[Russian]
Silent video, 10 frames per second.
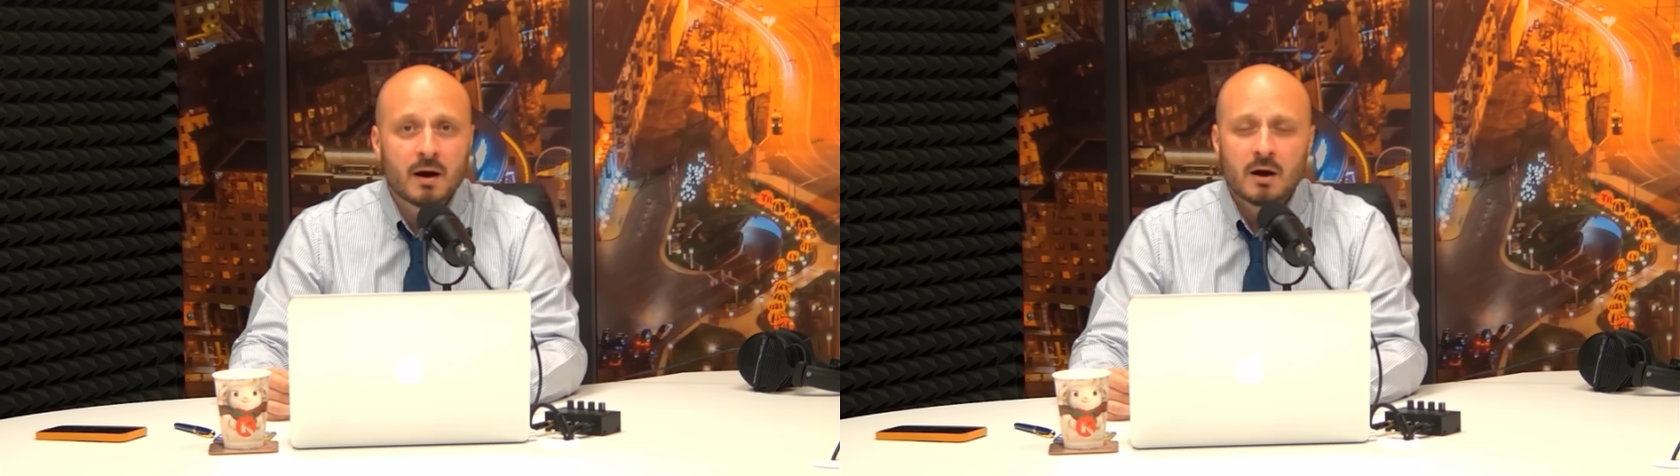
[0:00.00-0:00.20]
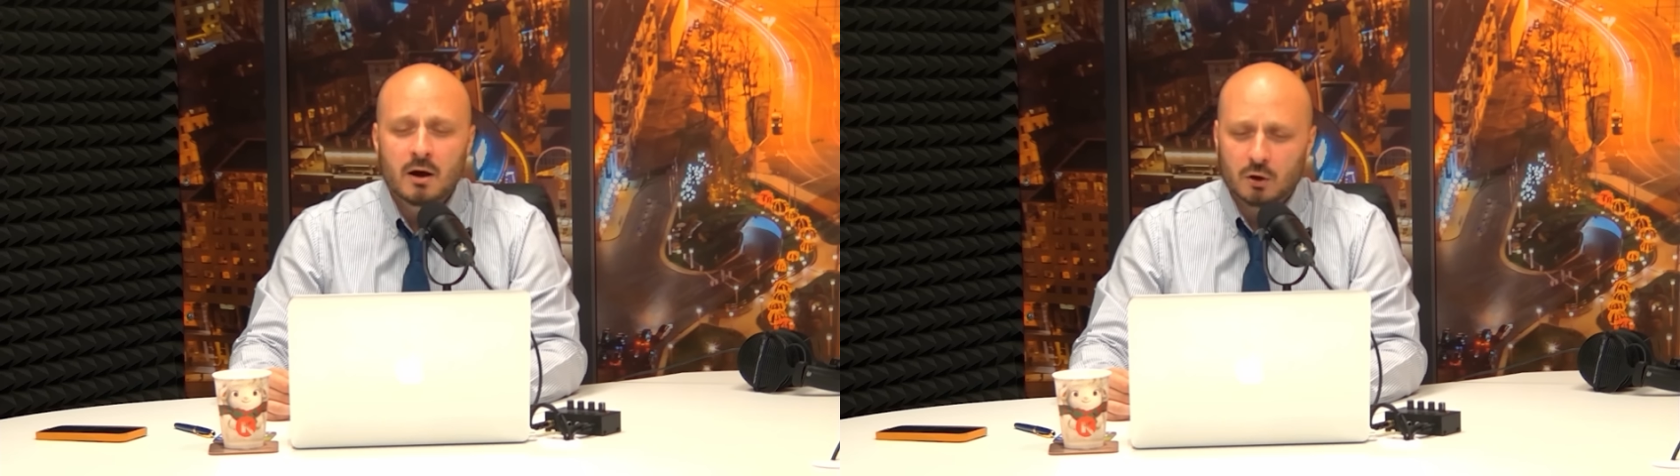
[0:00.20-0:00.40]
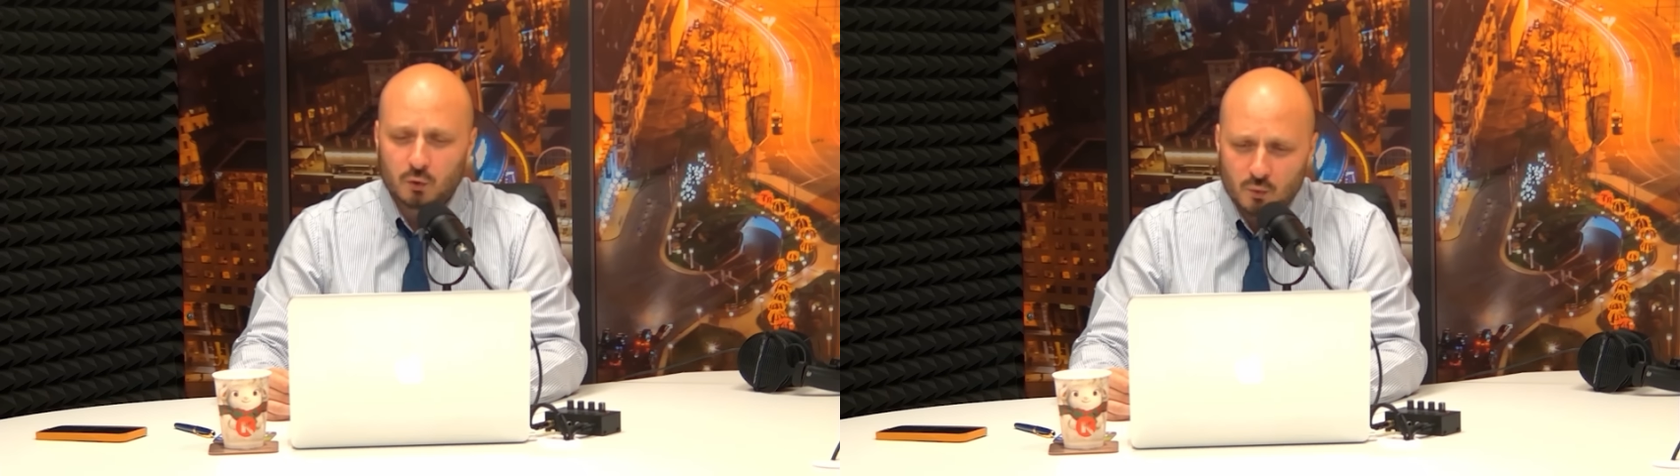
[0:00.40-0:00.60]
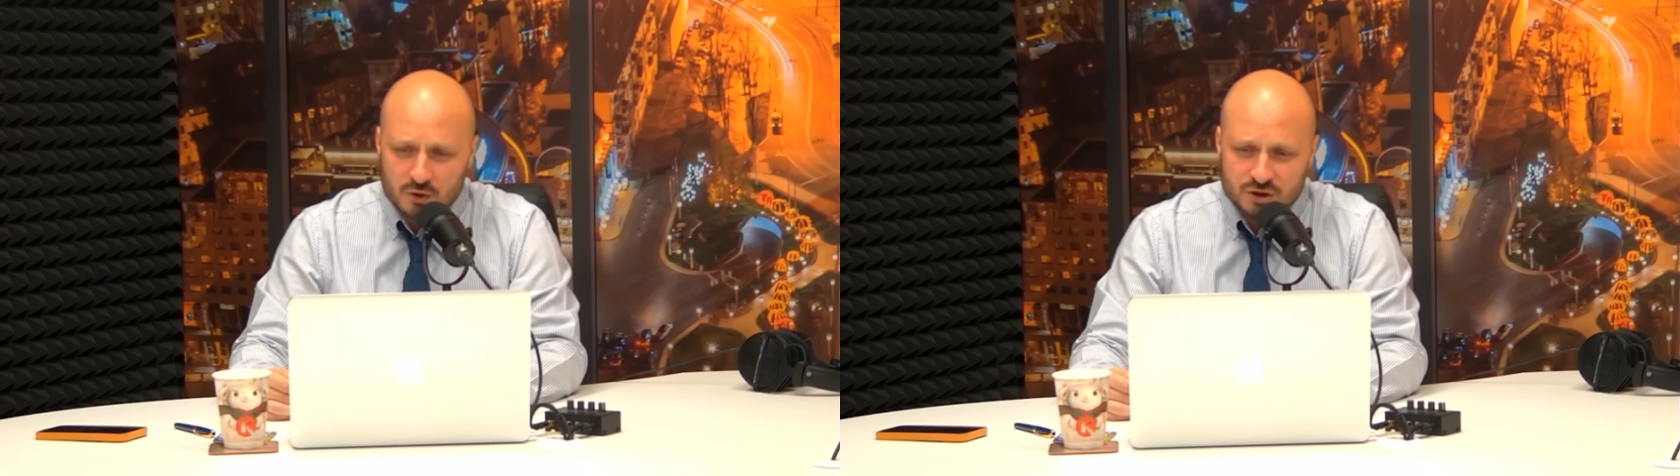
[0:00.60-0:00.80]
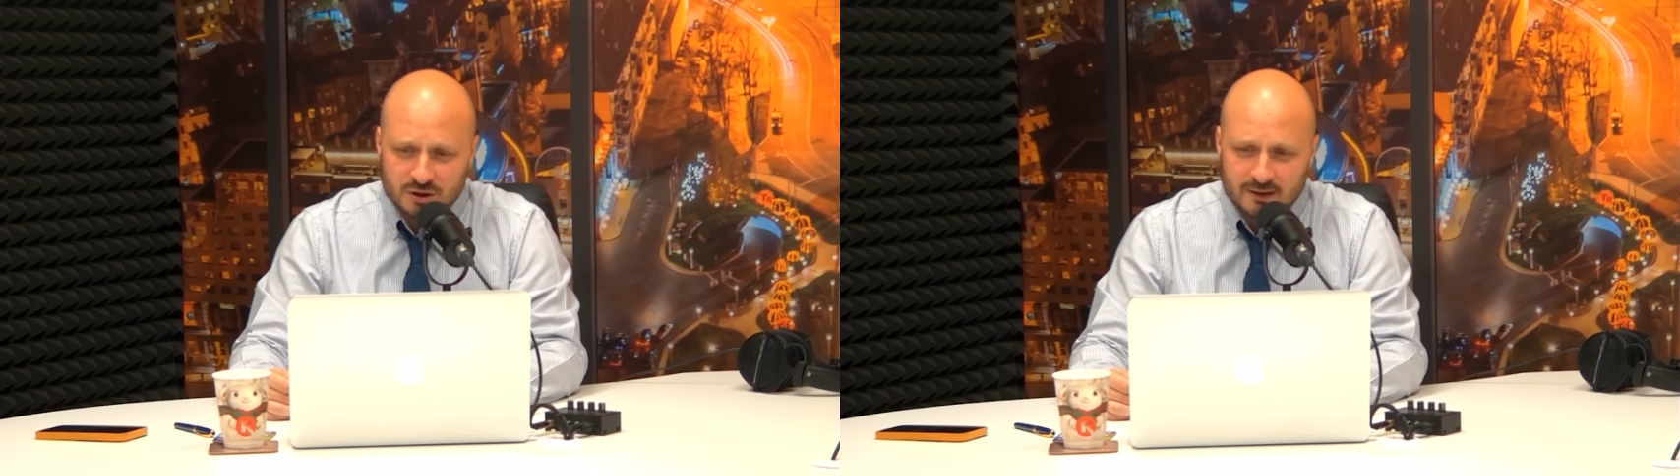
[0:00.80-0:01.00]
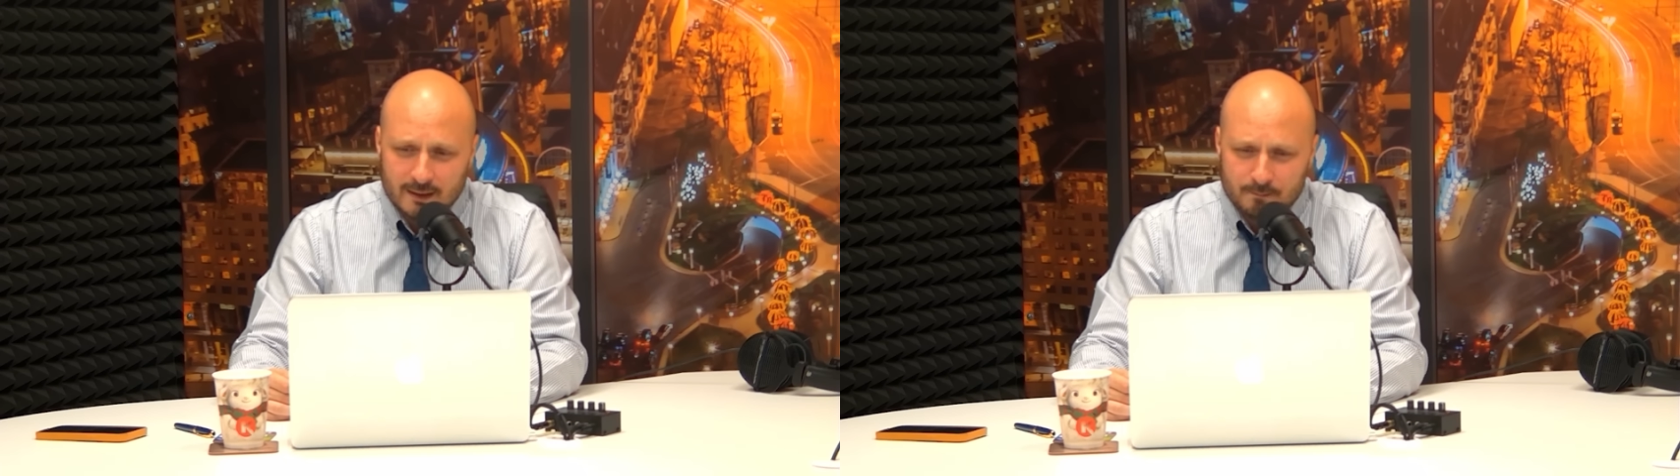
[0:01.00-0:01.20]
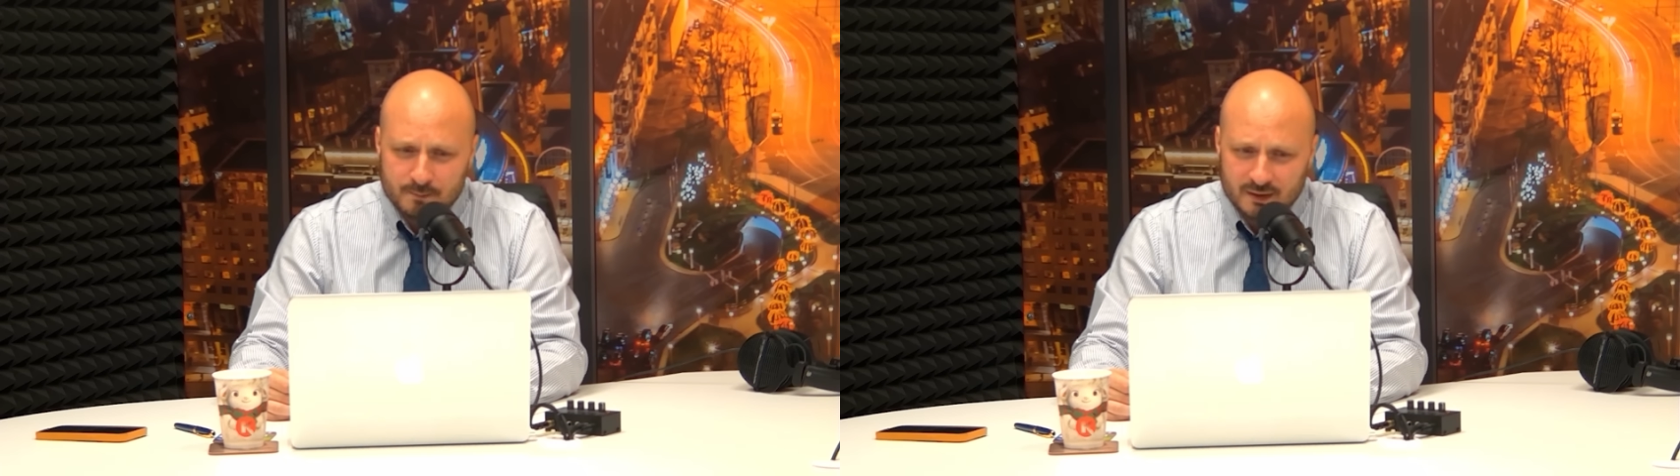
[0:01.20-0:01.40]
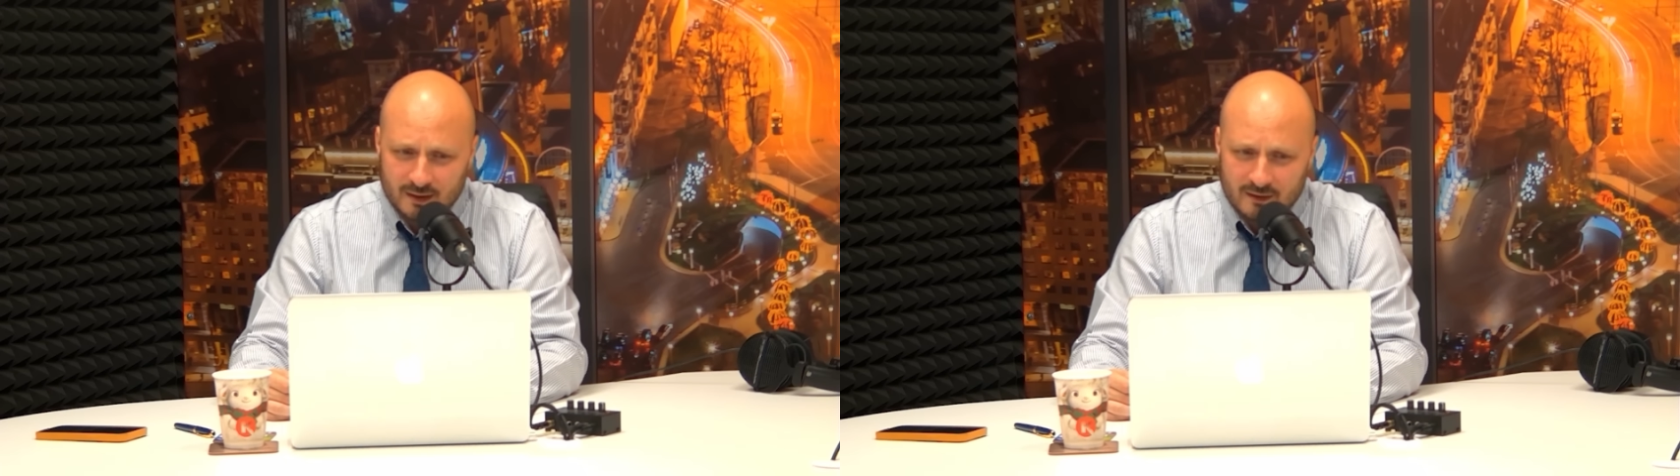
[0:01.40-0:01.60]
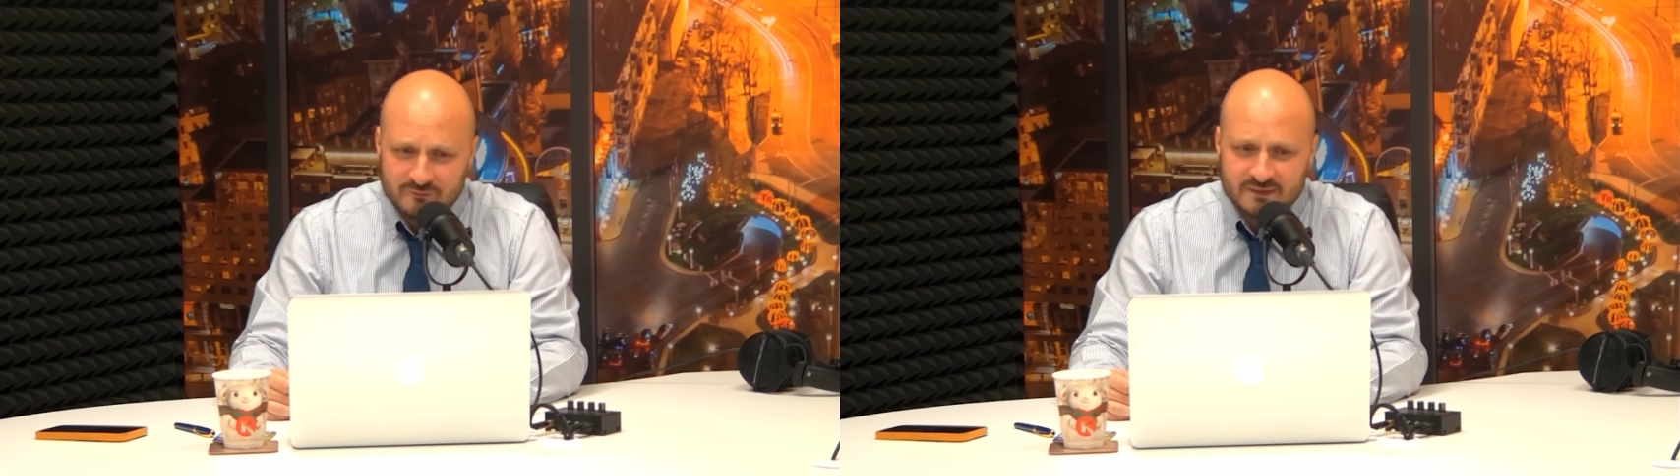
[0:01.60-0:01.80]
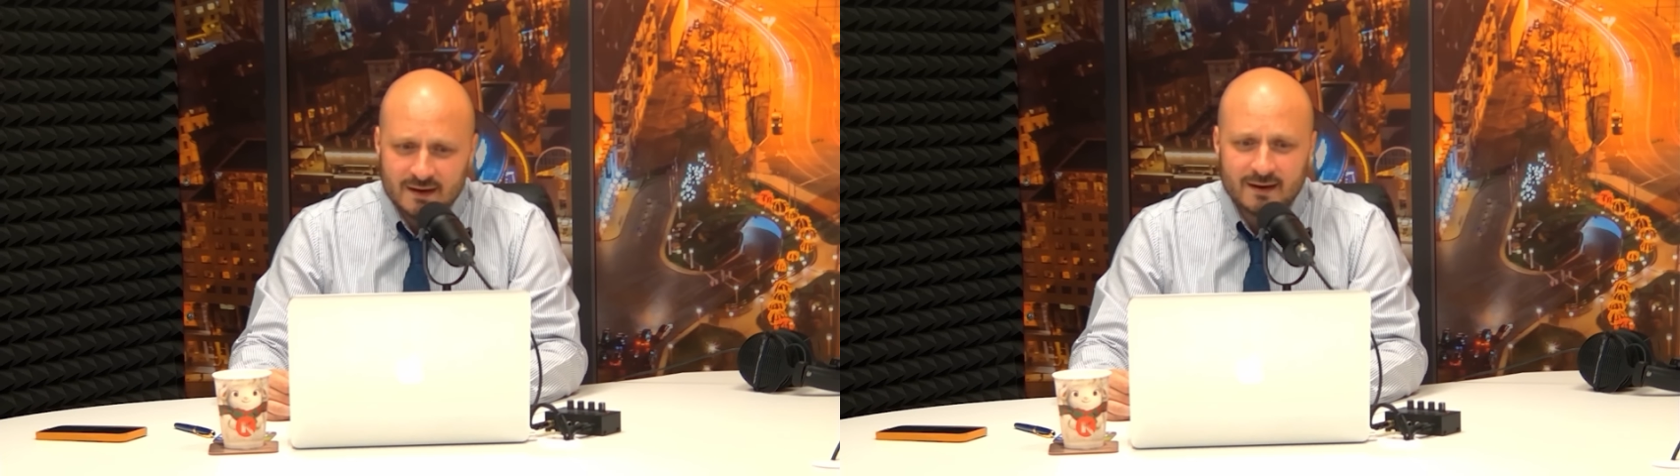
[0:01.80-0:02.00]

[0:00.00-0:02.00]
росчерком пера вся